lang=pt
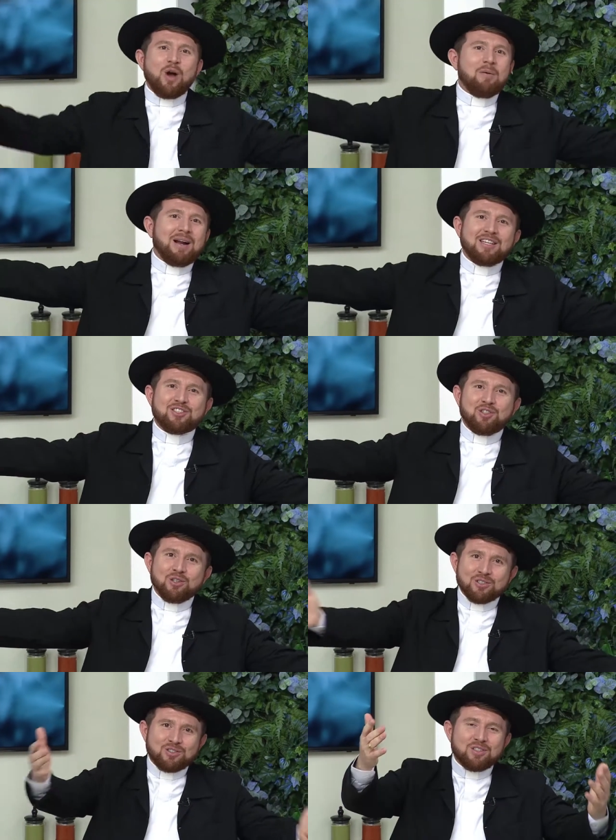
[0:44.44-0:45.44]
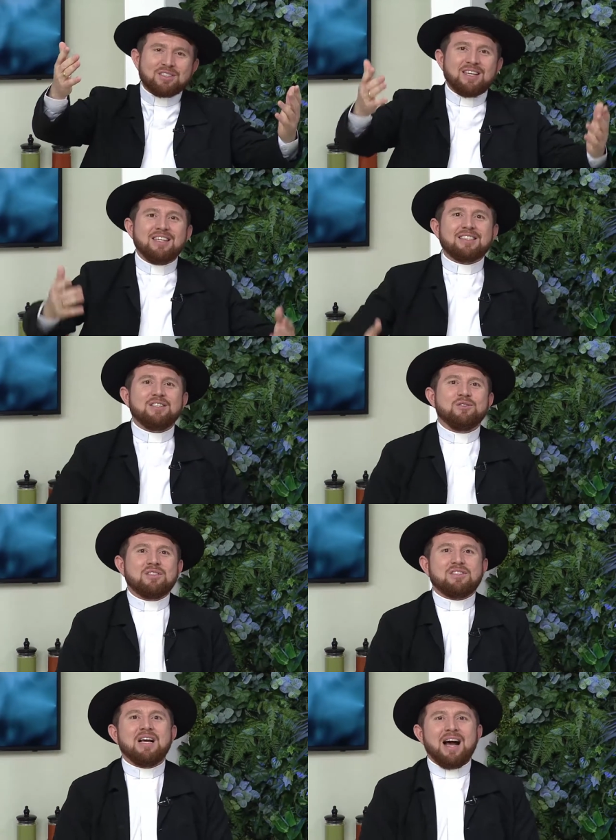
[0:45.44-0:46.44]
um abraço a todos vocês que
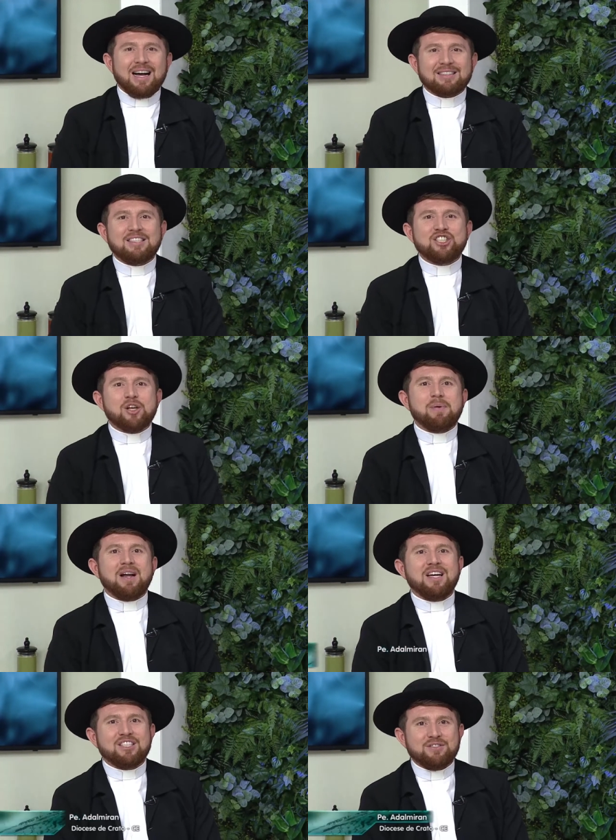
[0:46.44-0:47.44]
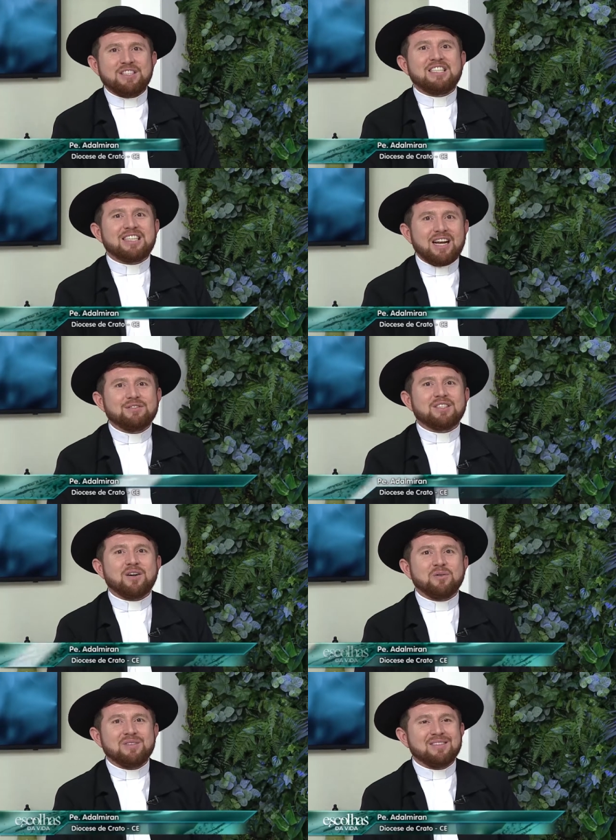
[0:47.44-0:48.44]
nos assistem pela Rede Vida de
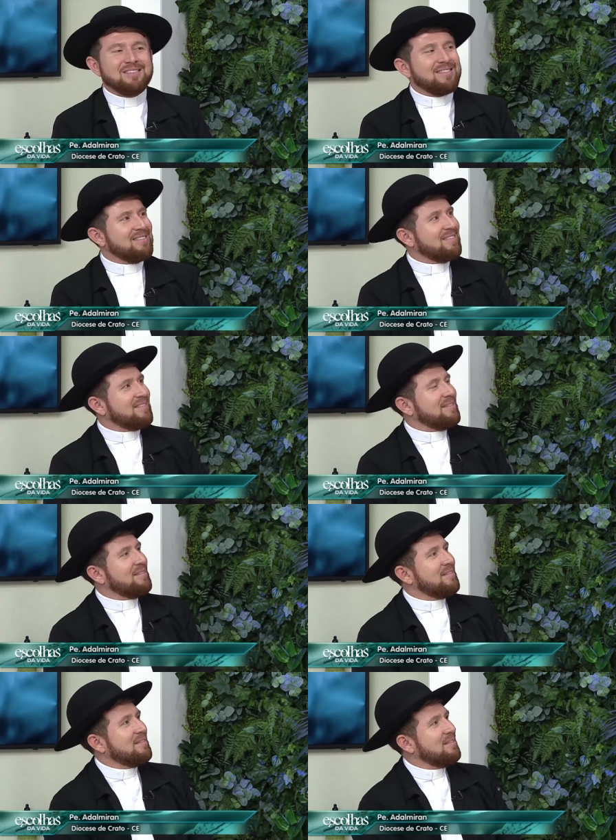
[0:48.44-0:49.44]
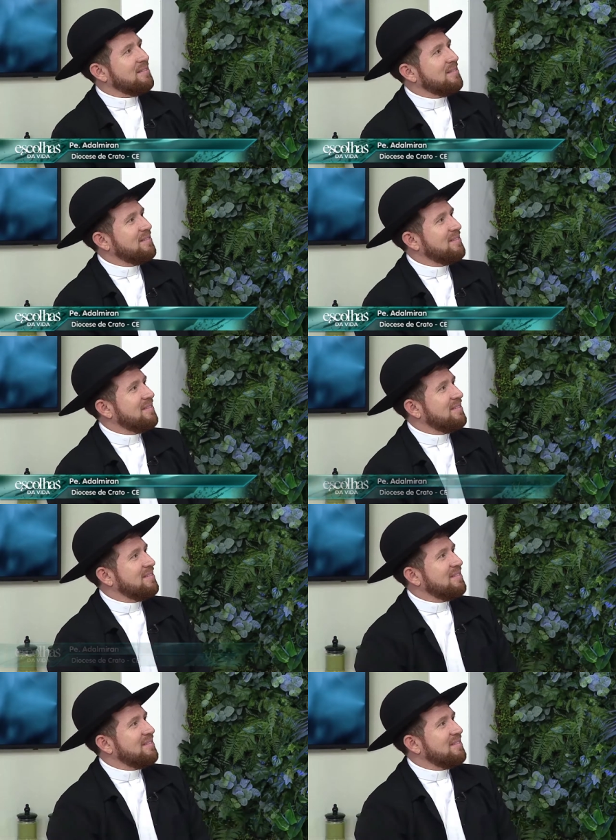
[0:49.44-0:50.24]
televisão. E ó, tem uma multidão nos acompanhando